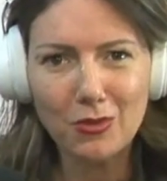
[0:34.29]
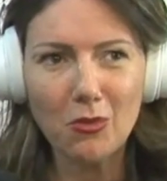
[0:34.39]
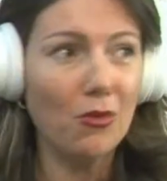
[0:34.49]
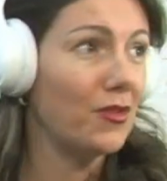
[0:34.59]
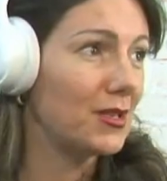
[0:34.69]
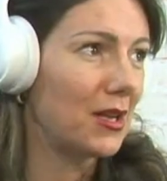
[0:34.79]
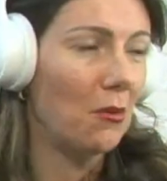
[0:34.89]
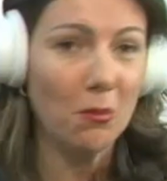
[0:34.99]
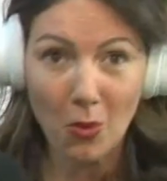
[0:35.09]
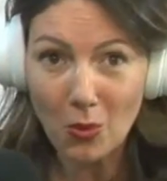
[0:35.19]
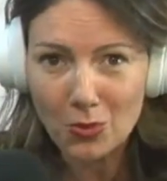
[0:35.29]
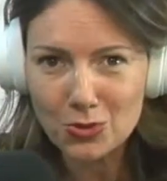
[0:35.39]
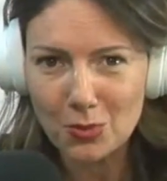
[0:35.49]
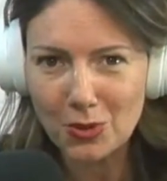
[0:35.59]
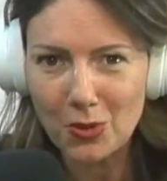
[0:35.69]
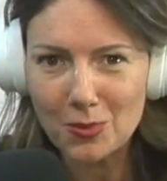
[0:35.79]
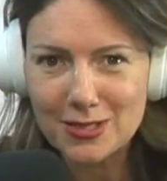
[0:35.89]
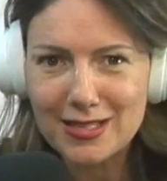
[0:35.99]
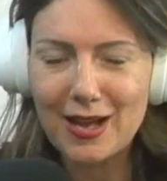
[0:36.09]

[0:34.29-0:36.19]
Vamos conversar um pouco sobre como